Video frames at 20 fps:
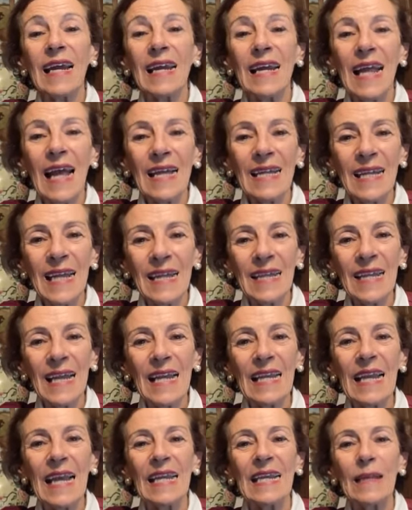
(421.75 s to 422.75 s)
gracias
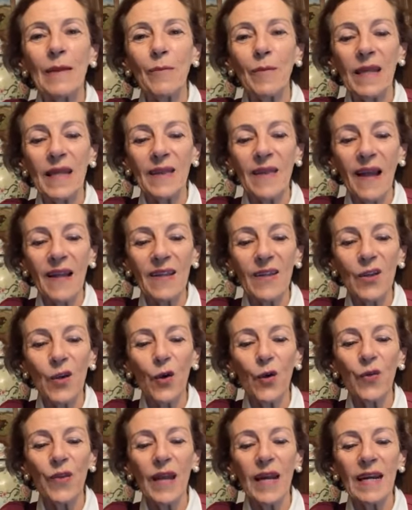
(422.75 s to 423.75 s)
a la
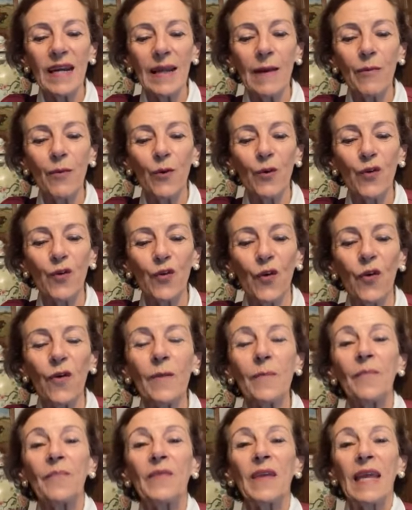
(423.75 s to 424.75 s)
limitación del rebozo,
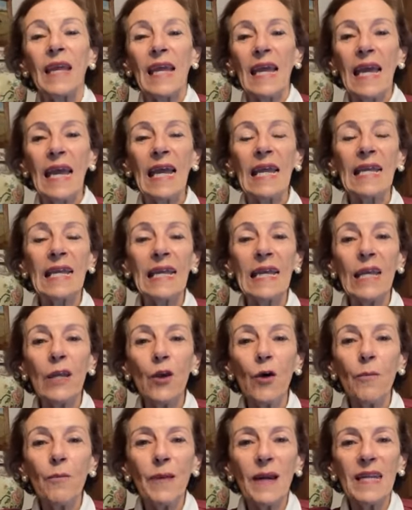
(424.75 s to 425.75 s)
el
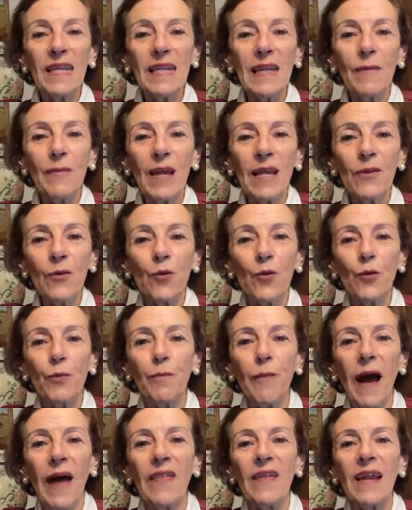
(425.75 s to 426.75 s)
niño percibe a sus
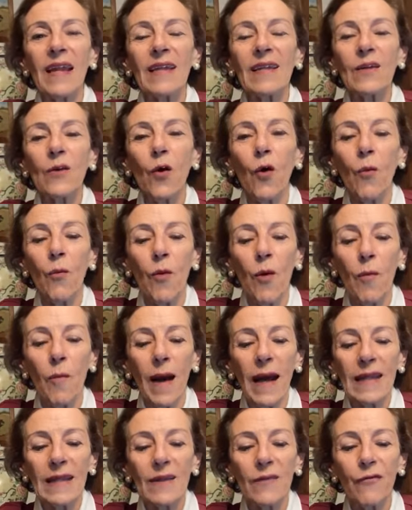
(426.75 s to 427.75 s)
padres como
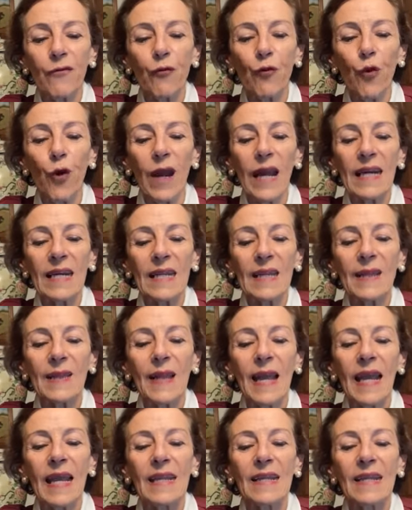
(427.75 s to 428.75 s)
más
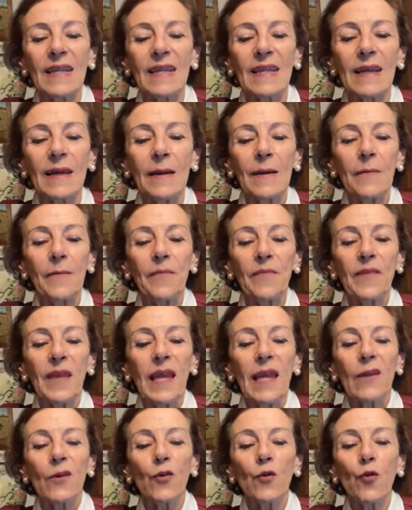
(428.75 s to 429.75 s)
fuertes,
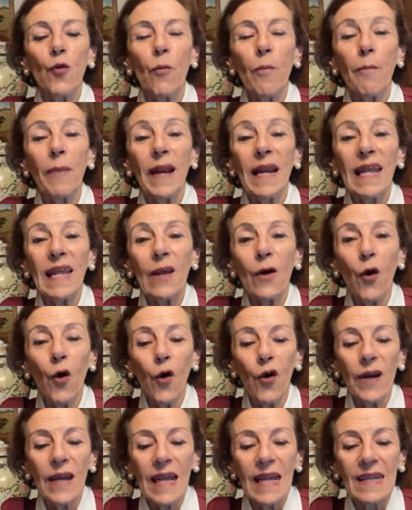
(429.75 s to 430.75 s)

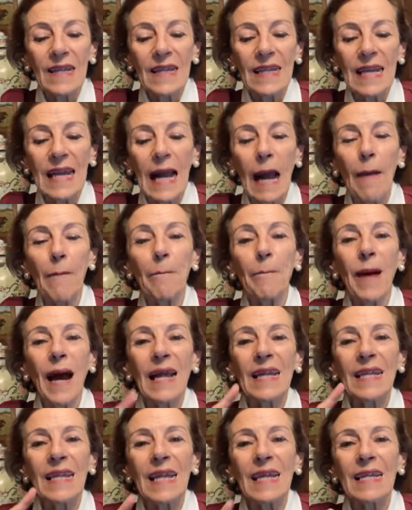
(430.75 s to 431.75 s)
superiores,
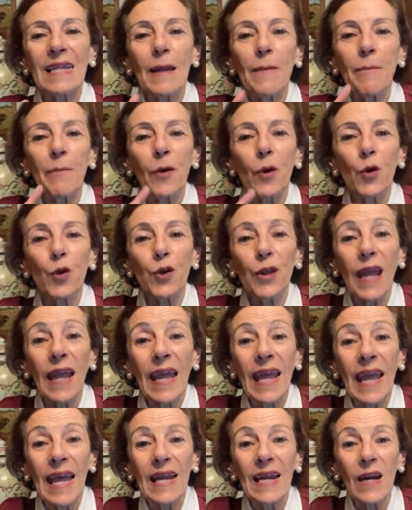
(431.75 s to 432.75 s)
capaces de
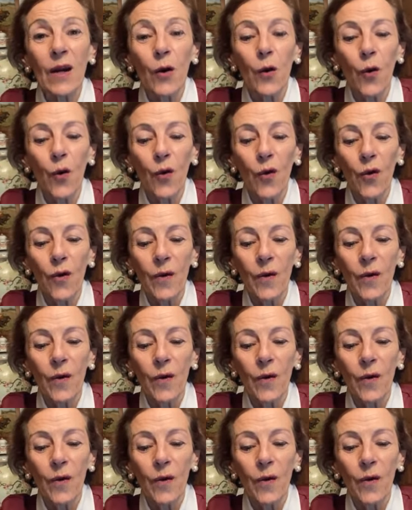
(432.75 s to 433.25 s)
protegerlo.